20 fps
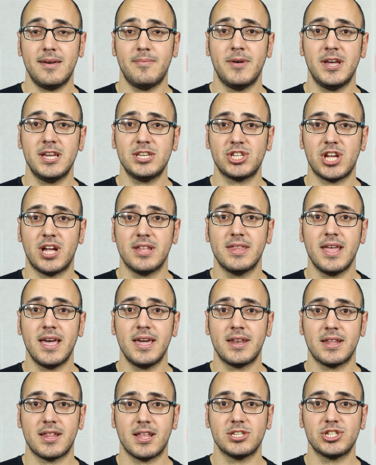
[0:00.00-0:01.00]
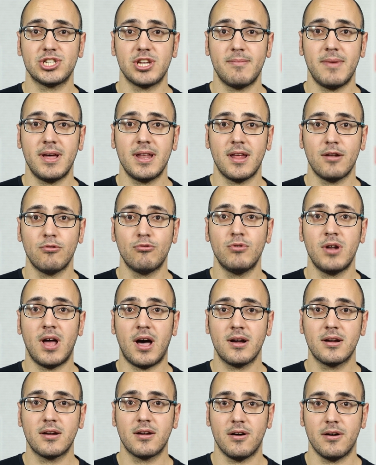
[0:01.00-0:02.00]
حباش عن دائرة الشمال الأولى
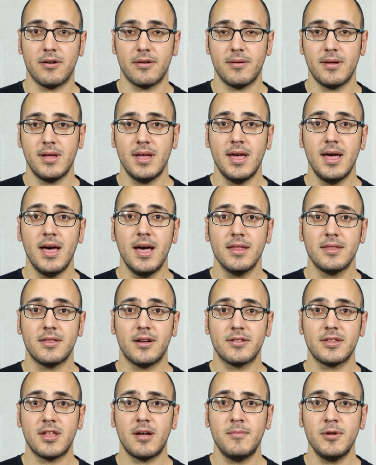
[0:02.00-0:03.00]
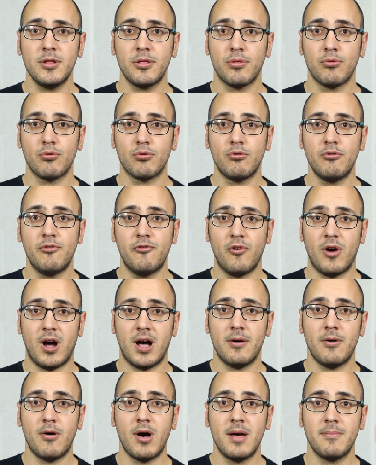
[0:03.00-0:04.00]
عكار ترتبط ظروف
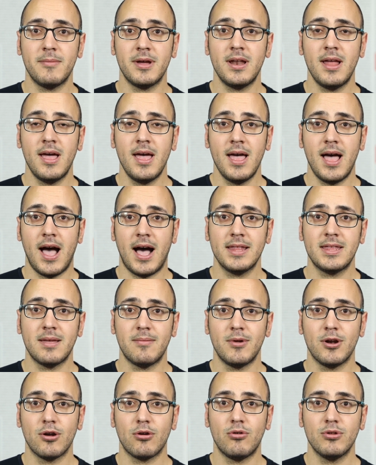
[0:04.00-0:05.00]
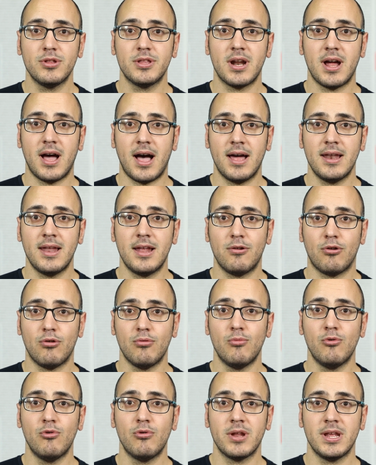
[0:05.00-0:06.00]
وعوامل عدم القدرة على
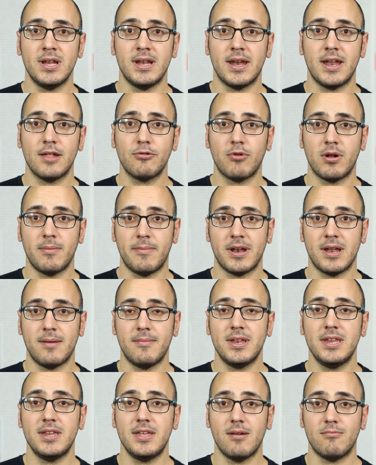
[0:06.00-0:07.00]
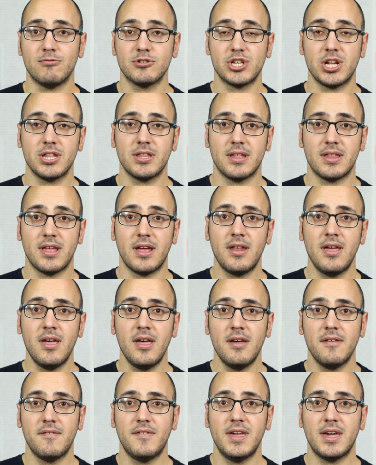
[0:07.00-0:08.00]
العبور إلى ندوة البرلمانية مجددا
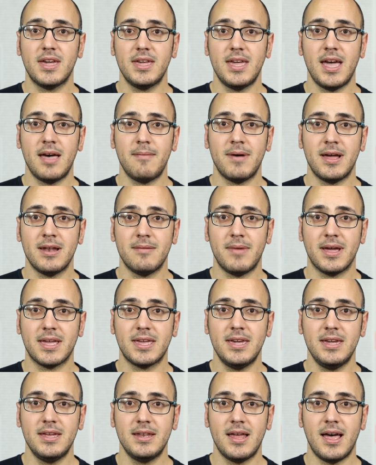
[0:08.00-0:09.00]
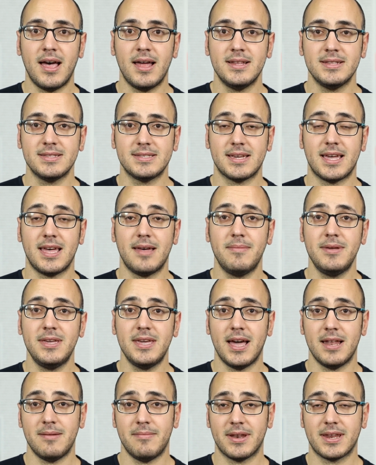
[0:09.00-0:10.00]
في غياب الماكينة
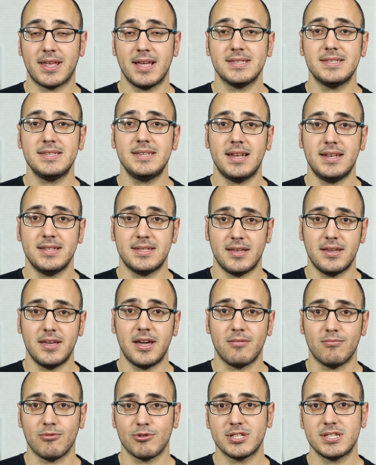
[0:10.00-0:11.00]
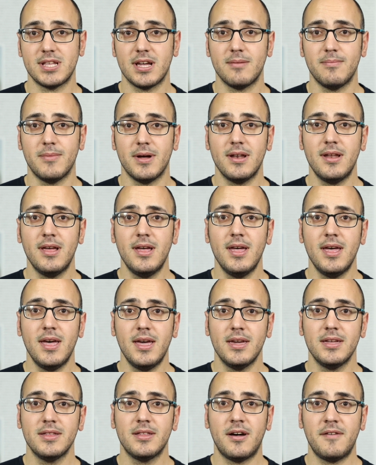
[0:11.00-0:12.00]
الانتخابية المركزية لتيار المستقبل
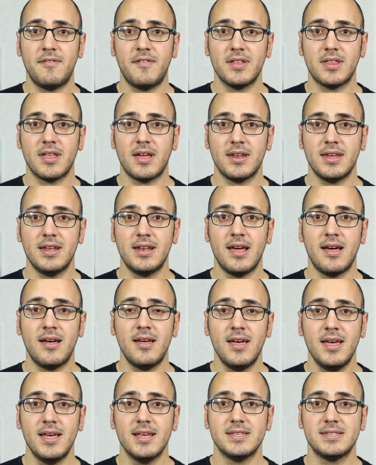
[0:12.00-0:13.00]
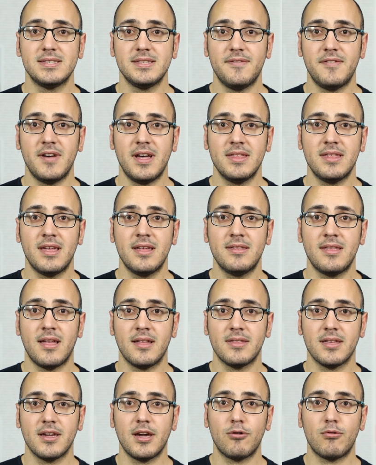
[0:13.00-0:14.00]
إضافة إلى استفادة
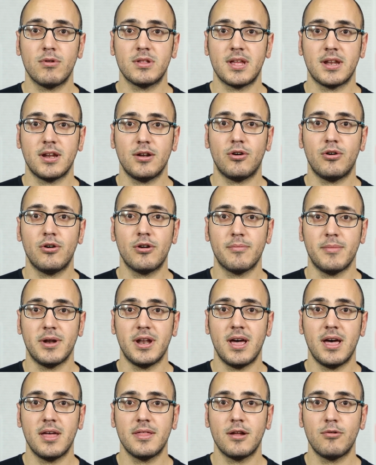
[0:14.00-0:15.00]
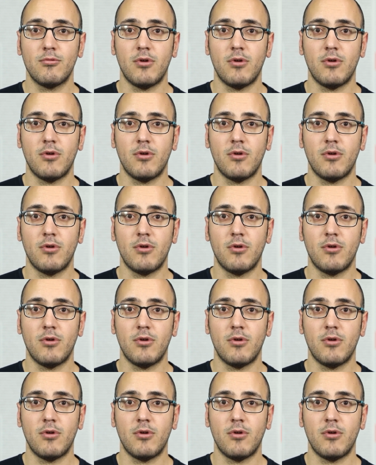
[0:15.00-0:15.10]
التيار الوطني الحر من هذا